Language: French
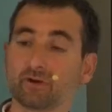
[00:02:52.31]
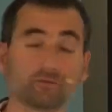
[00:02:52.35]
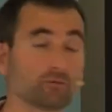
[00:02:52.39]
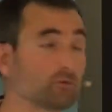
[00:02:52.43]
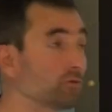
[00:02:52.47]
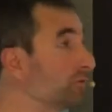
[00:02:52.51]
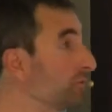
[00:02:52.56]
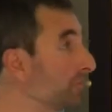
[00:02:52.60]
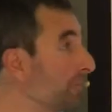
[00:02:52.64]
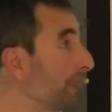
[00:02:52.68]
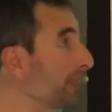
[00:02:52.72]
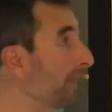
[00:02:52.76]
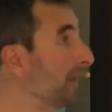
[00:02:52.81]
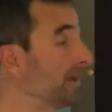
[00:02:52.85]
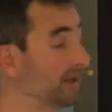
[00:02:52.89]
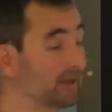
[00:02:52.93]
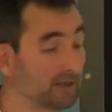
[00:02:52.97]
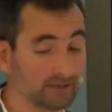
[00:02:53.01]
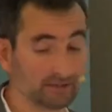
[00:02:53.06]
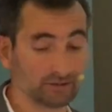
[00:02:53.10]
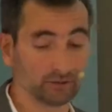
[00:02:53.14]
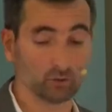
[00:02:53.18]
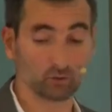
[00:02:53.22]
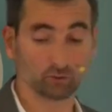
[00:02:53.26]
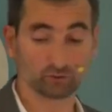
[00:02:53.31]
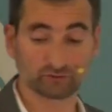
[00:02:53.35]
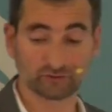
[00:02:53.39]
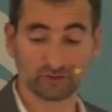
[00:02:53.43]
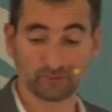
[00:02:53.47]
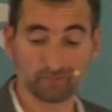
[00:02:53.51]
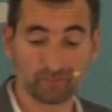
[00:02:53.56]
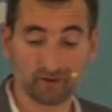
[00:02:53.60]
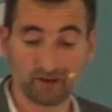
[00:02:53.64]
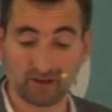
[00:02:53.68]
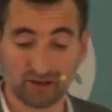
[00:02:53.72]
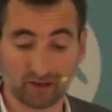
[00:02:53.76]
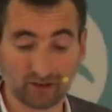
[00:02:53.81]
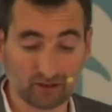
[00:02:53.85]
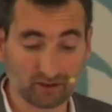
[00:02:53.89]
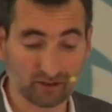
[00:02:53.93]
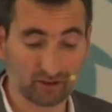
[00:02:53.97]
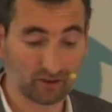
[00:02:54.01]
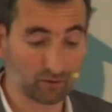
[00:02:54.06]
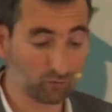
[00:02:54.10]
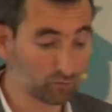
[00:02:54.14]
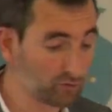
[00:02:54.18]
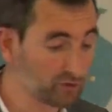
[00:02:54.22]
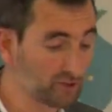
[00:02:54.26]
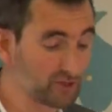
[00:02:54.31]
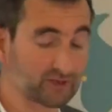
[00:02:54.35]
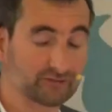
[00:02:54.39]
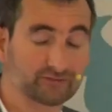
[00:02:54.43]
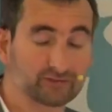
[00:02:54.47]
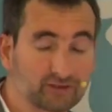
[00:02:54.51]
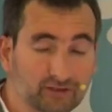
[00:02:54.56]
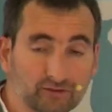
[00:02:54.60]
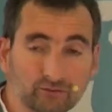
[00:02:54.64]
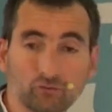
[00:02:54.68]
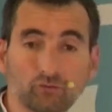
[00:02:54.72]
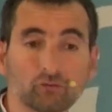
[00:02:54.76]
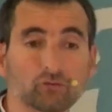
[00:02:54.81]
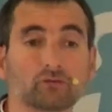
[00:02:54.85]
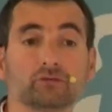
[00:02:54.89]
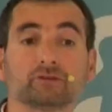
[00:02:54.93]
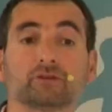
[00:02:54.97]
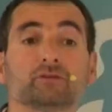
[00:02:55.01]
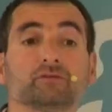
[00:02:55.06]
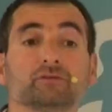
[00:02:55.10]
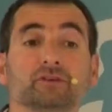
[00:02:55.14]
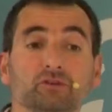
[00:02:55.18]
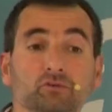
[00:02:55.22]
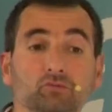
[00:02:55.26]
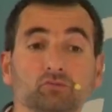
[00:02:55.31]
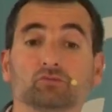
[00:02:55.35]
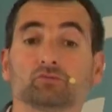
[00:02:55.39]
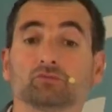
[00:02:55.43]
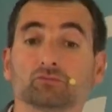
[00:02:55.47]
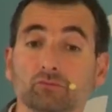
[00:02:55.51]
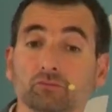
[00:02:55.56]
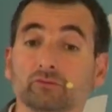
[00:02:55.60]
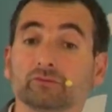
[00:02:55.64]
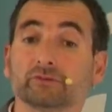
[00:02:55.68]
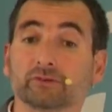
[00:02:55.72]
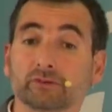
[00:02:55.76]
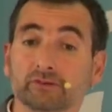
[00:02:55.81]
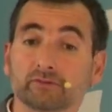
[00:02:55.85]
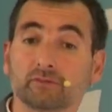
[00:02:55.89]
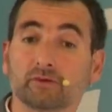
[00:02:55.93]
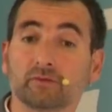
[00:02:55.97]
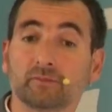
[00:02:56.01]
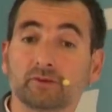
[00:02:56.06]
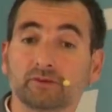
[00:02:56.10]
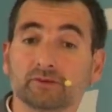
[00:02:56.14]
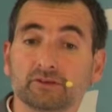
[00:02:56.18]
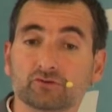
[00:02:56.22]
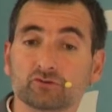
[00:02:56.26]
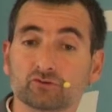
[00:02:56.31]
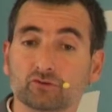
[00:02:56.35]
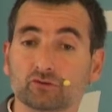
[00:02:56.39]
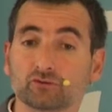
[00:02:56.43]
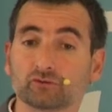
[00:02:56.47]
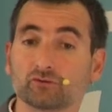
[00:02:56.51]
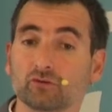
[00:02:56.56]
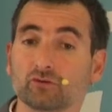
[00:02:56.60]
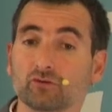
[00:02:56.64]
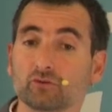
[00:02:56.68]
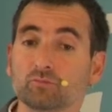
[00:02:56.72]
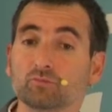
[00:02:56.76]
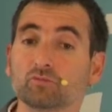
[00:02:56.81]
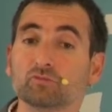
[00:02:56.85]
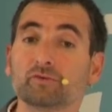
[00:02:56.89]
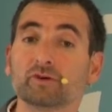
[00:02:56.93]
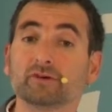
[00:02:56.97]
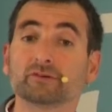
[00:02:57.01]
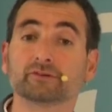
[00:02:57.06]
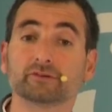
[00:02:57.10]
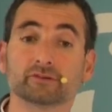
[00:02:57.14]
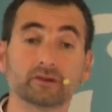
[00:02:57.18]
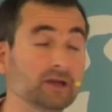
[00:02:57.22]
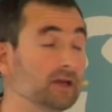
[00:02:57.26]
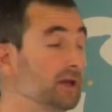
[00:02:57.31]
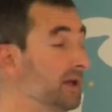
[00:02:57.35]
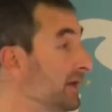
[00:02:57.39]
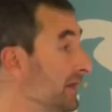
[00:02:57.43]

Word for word: évolue. Donc, c'est pas euh, oui, il y a ça, donc ça fait tout. c'est vraiment des choses euh, mouvantes.